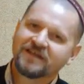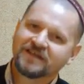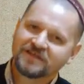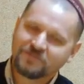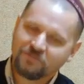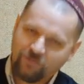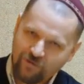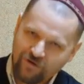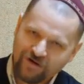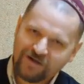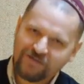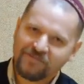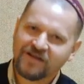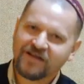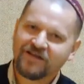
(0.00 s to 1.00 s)
с
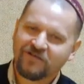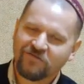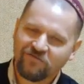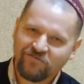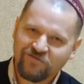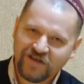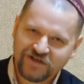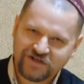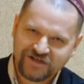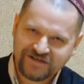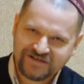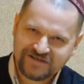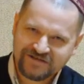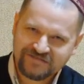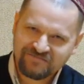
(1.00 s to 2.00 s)
Богом в
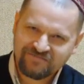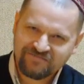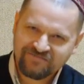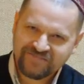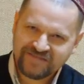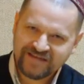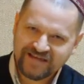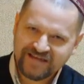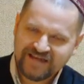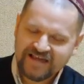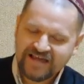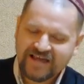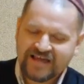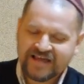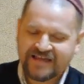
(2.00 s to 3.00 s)
вечности.
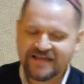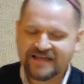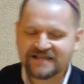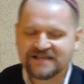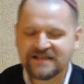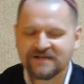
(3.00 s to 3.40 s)
Если